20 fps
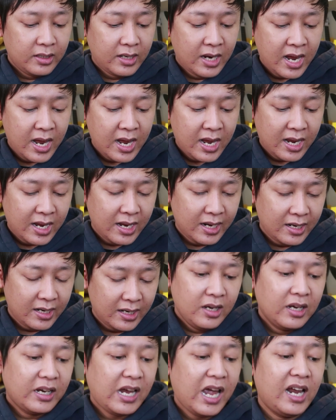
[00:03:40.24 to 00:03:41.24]
nah
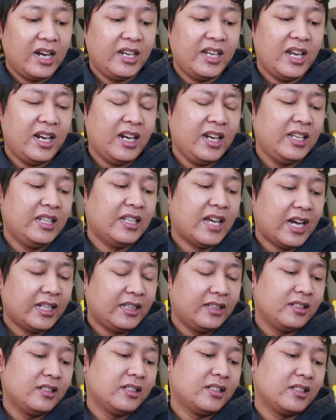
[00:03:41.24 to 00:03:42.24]
kalian
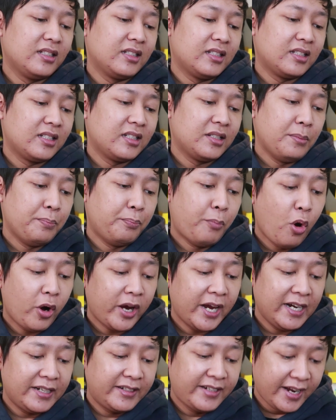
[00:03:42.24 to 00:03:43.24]
lihat
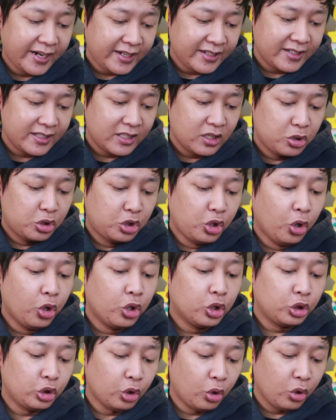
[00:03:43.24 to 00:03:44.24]
Pokédex
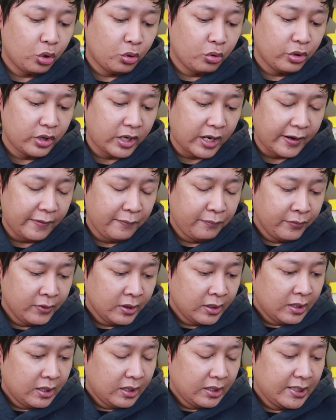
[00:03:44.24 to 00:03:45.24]
Johtoku ya
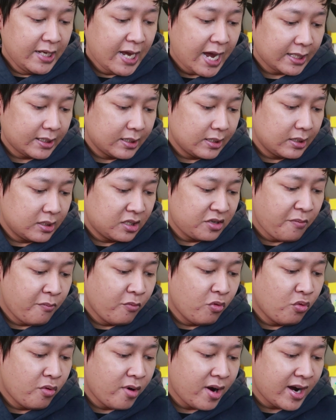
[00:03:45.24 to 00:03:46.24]
lihat
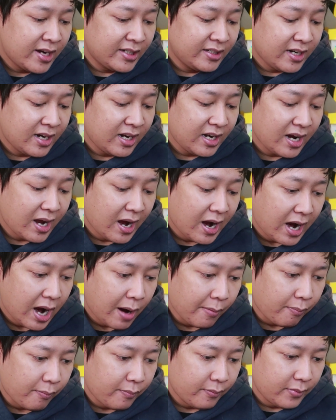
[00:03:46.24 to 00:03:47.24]
semuanya
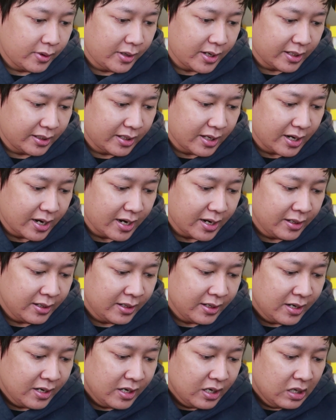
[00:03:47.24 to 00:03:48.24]
lengkap lihat ya
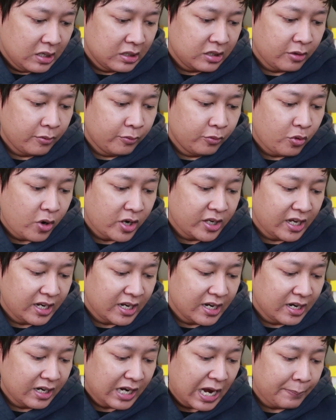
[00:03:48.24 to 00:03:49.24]
kan
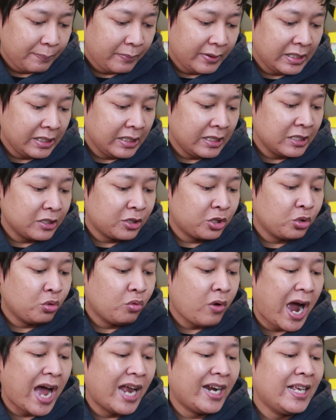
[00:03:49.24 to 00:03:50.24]
semuanya lengkap
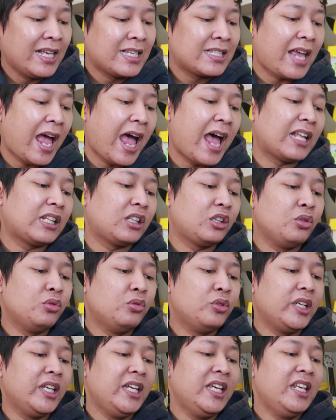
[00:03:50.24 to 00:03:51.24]
kecuali
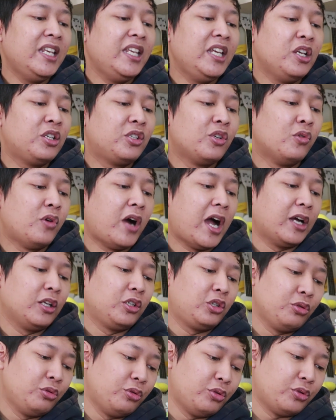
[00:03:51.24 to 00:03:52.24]
satu ini
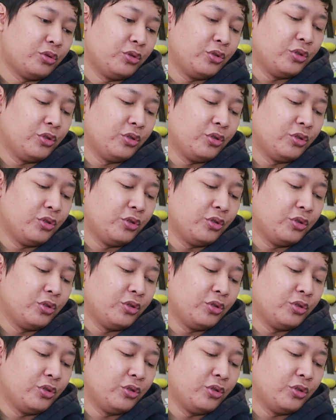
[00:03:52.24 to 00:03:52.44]
doang tuh